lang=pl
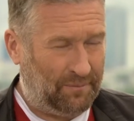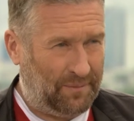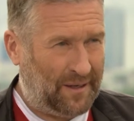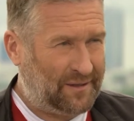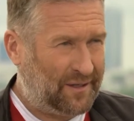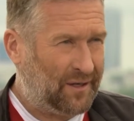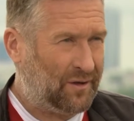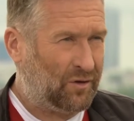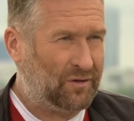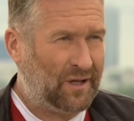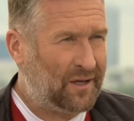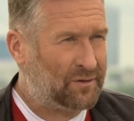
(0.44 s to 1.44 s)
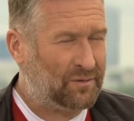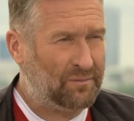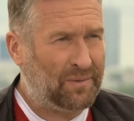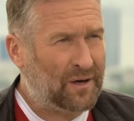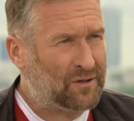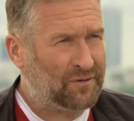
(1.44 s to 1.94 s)
Pasję
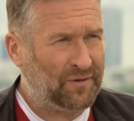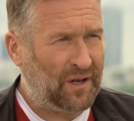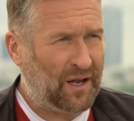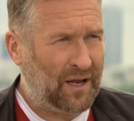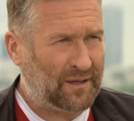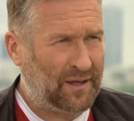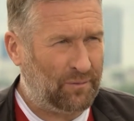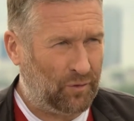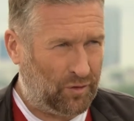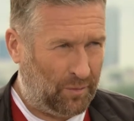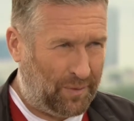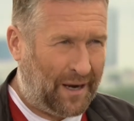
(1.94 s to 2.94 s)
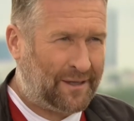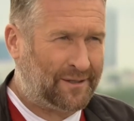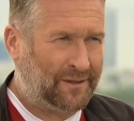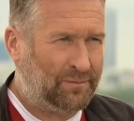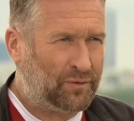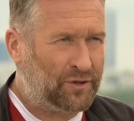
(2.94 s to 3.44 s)
odnalazłem bardzo wiele lat temu do
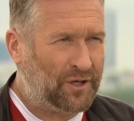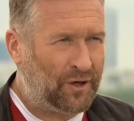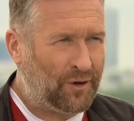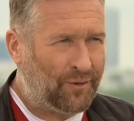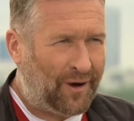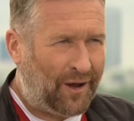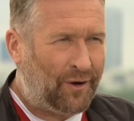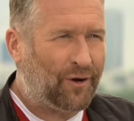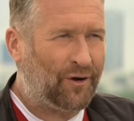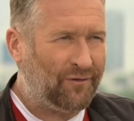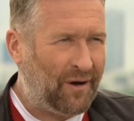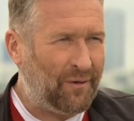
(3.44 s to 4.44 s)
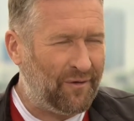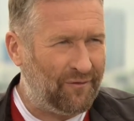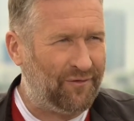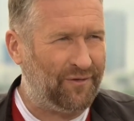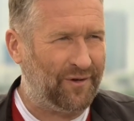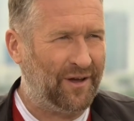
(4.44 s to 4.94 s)
pracy, później ją
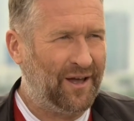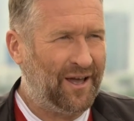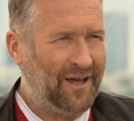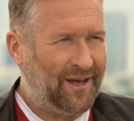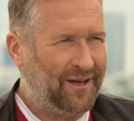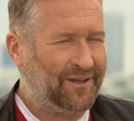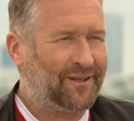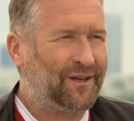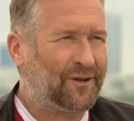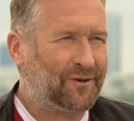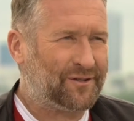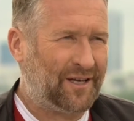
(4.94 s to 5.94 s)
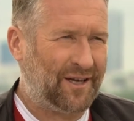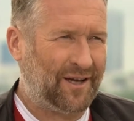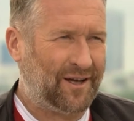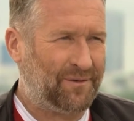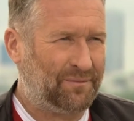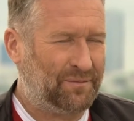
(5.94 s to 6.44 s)
alokowałem w e, tych
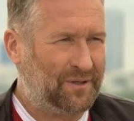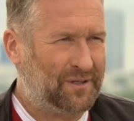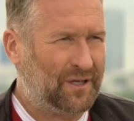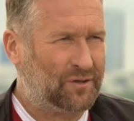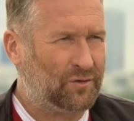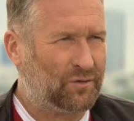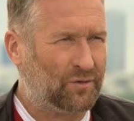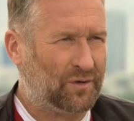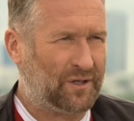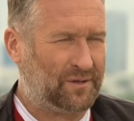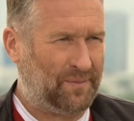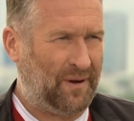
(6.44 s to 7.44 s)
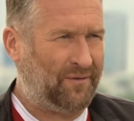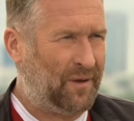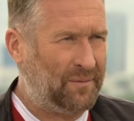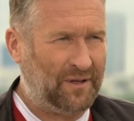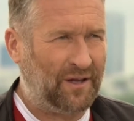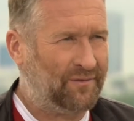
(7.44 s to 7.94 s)
rodzajach biznesu, który
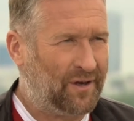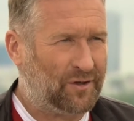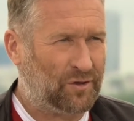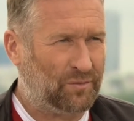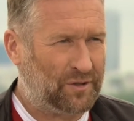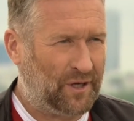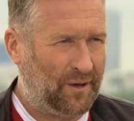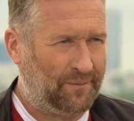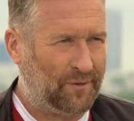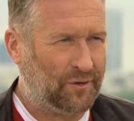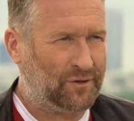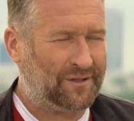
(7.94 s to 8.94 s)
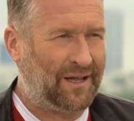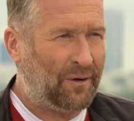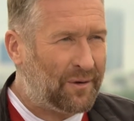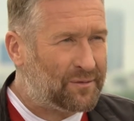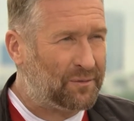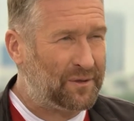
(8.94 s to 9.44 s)
sprawia mi największą przyjemność.
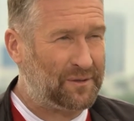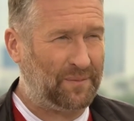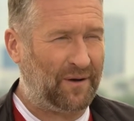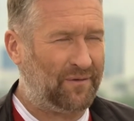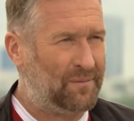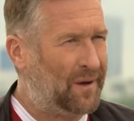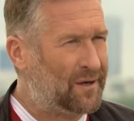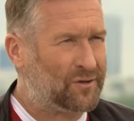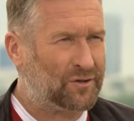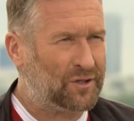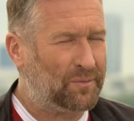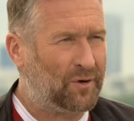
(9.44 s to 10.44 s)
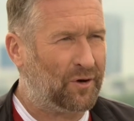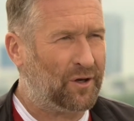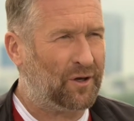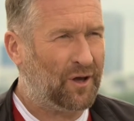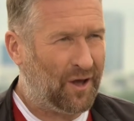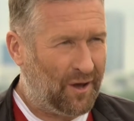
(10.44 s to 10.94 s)
Zdałem sobie sprawę bardzo szybko
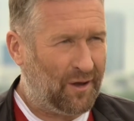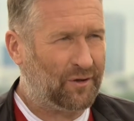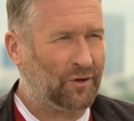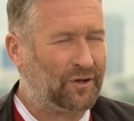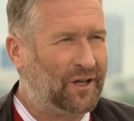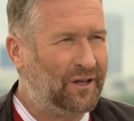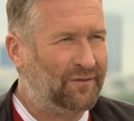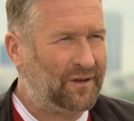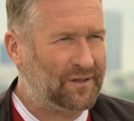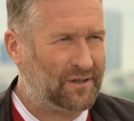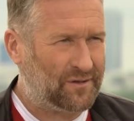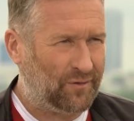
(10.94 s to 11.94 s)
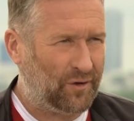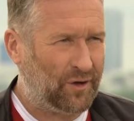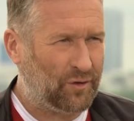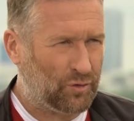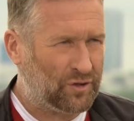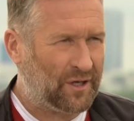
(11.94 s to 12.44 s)
i dotkliwie ze
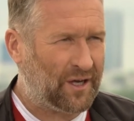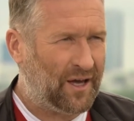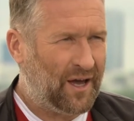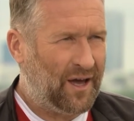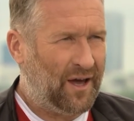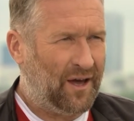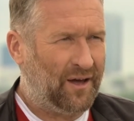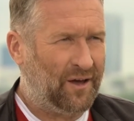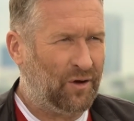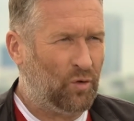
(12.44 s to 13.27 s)
swoich różnych e,